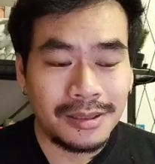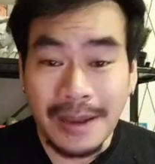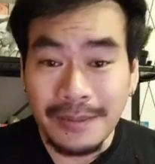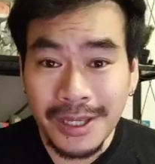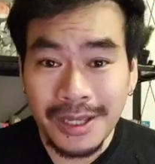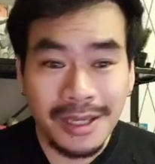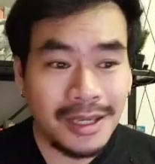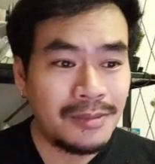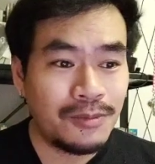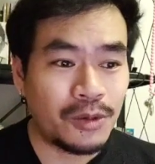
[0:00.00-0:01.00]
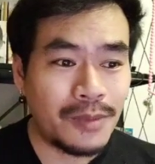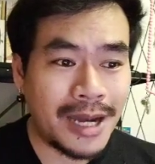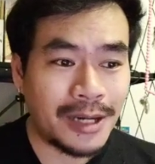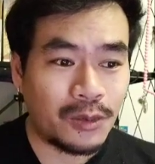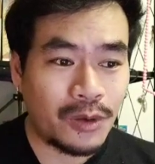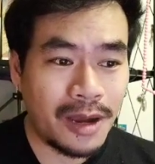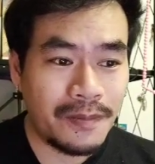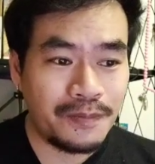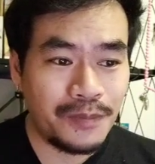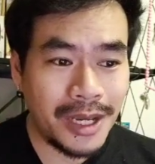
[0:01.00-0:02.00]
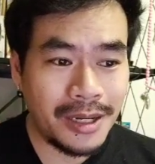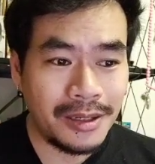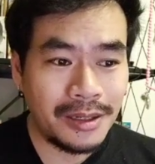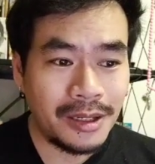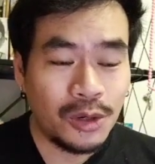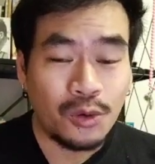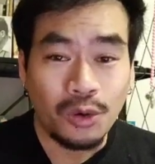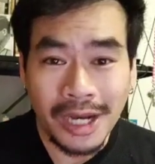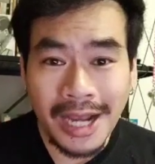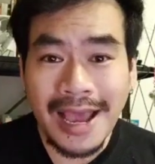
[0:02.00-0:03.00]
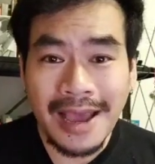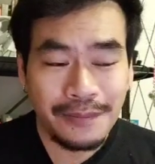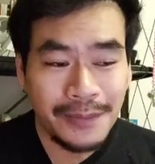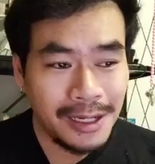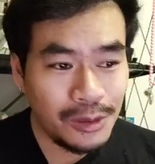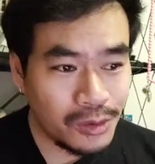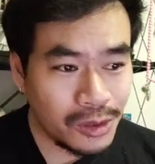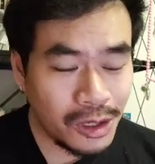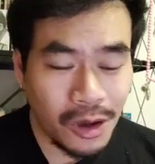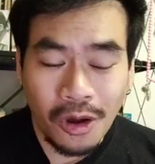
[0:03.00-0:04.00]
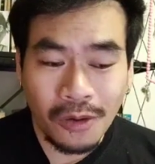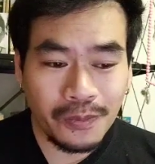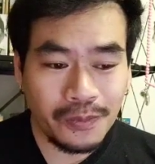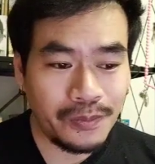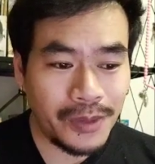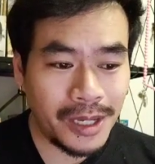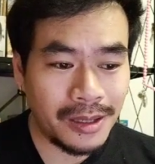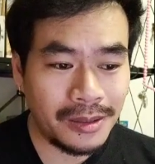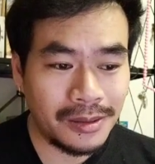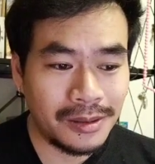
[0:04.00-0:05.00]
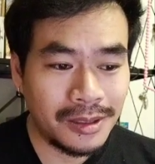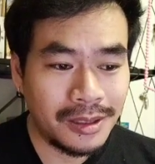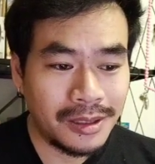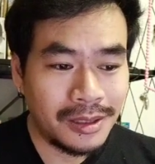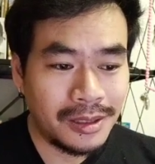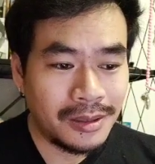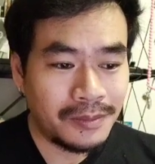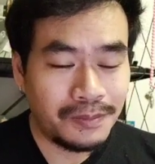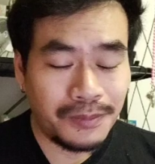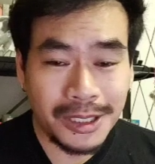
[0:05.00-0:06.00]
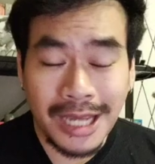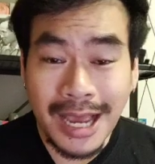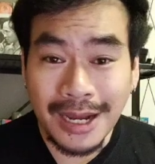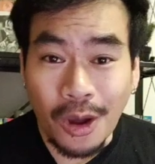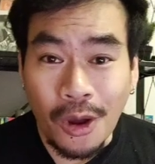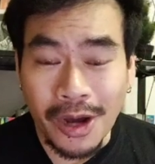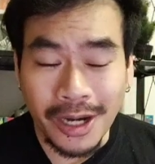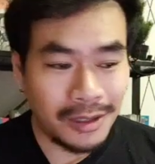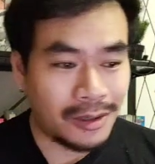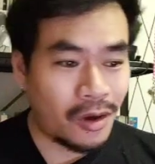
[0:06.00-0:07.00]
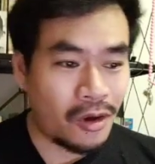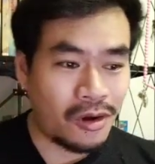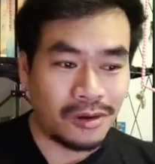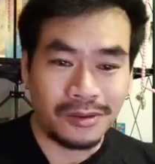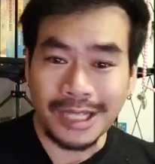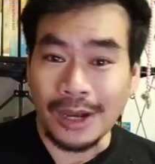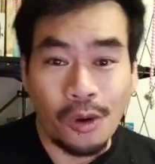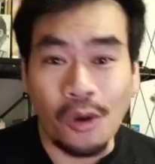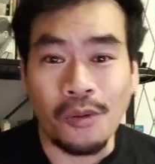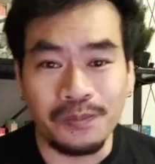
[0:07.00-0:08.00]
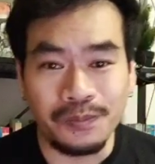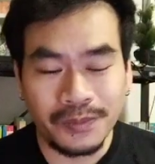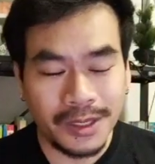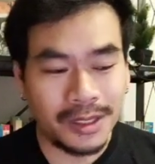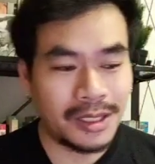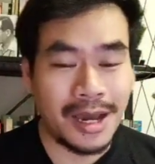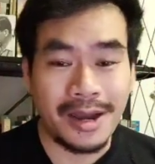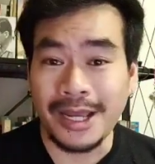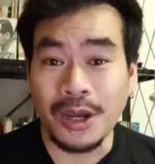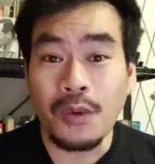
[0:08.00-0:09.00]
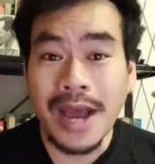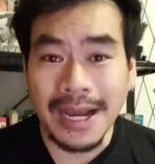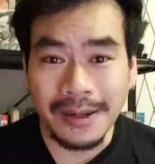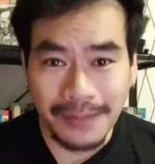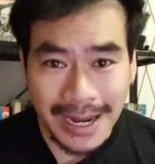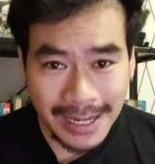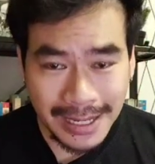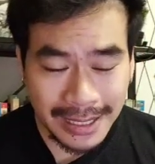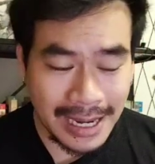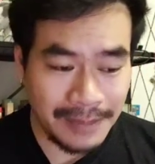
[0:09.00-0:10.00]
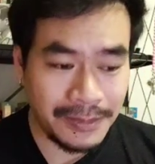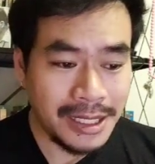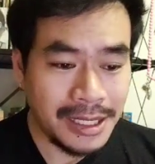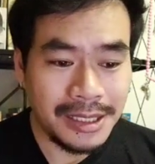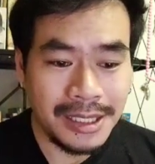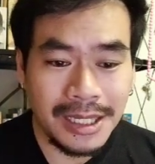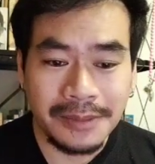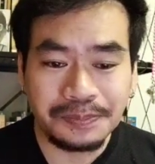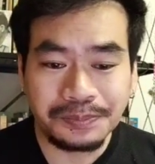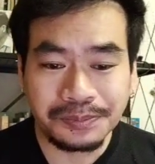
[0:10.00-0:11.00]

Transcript: สามี บทบาทความเป็นหัวหน้า เป็นลูกน้อง เป็นประชากรของสังคม อะไรก็ว่ากันไปนะครับ ทีนี้